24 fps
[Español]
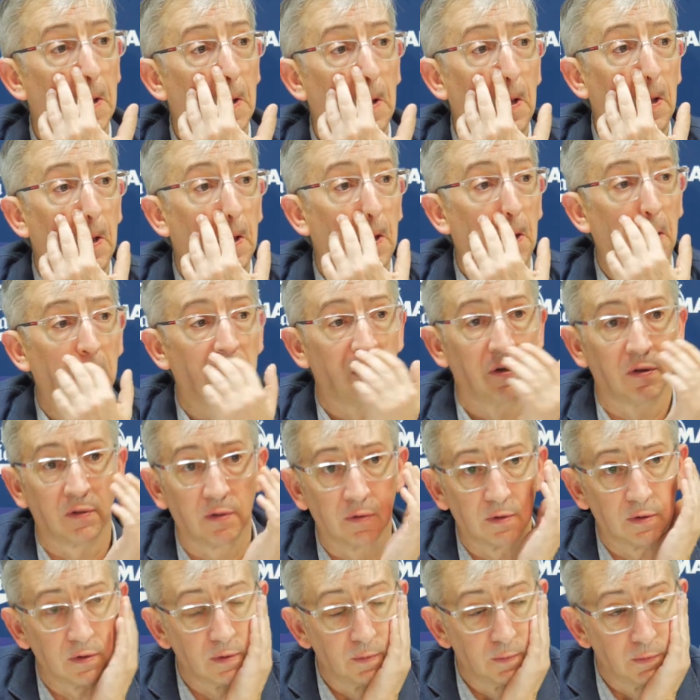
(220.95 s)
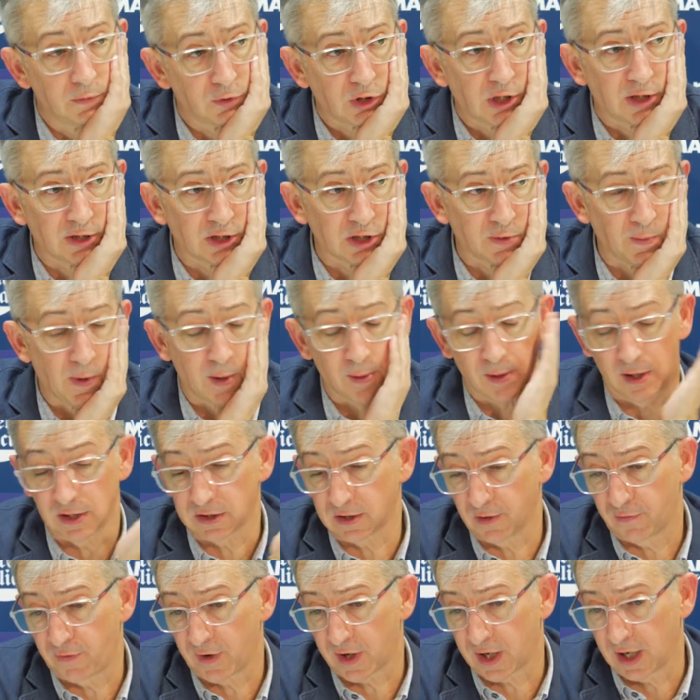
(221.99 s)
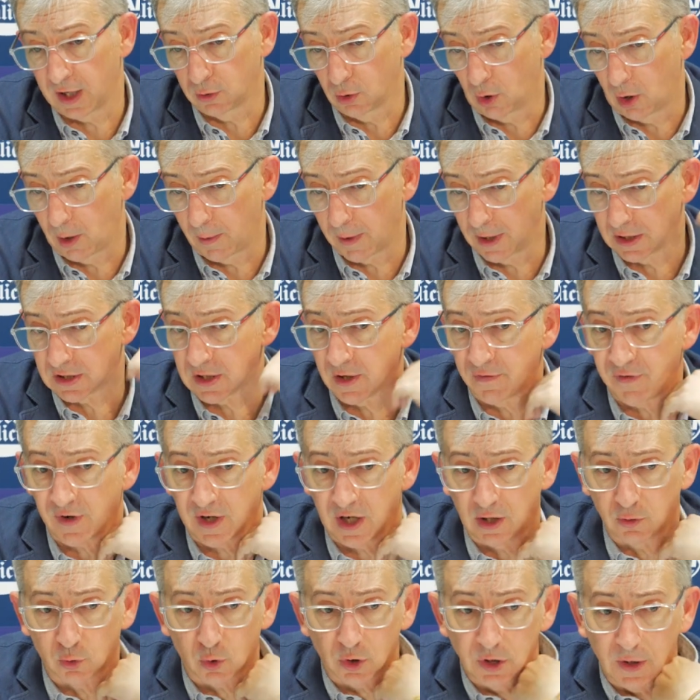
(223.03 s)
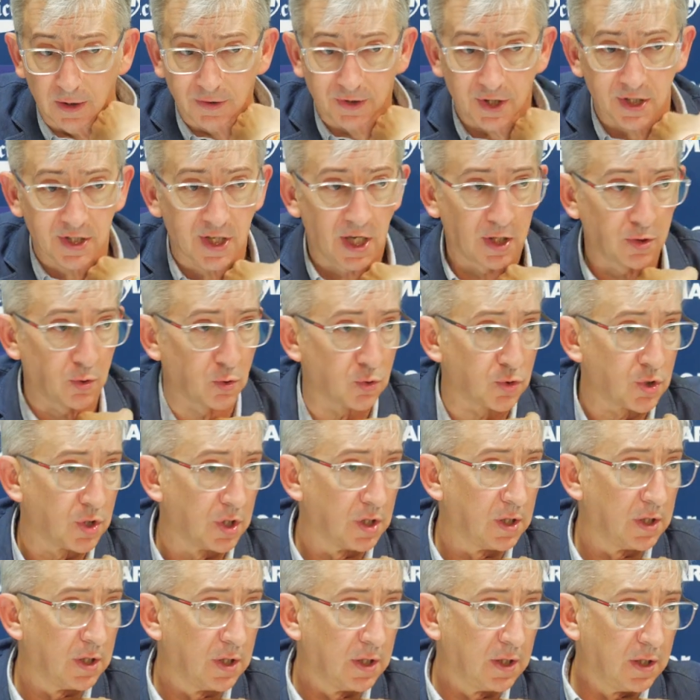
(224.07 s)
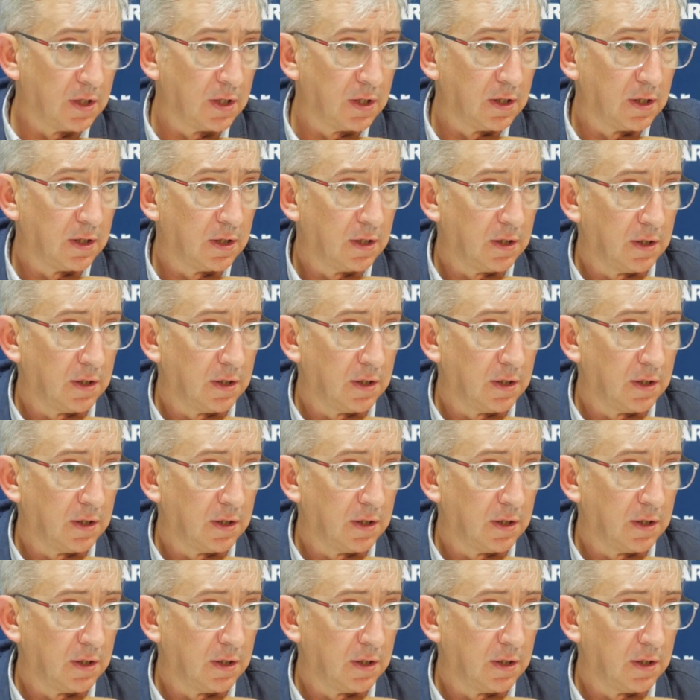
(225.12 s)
Eh, pues antes me hablabas de Fernando, hablas de Fernando, que lleva tres años, y,